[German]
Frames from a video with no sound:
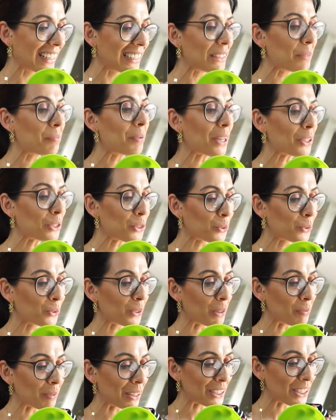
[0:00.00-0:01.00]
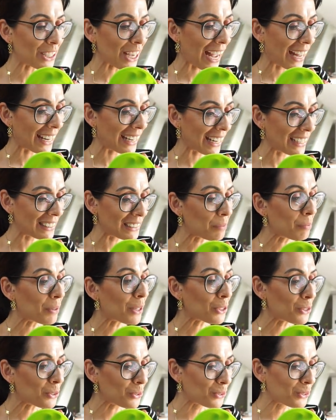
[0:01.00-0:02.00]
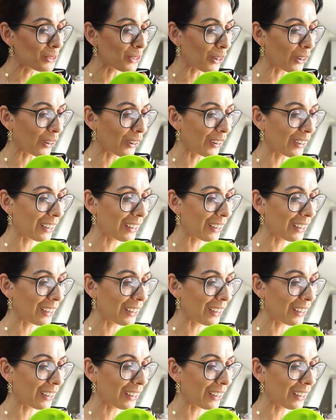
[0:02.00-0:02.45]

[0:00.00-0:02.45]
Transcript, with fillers: Ti piaciuto il mangiare? Ti piaciuto?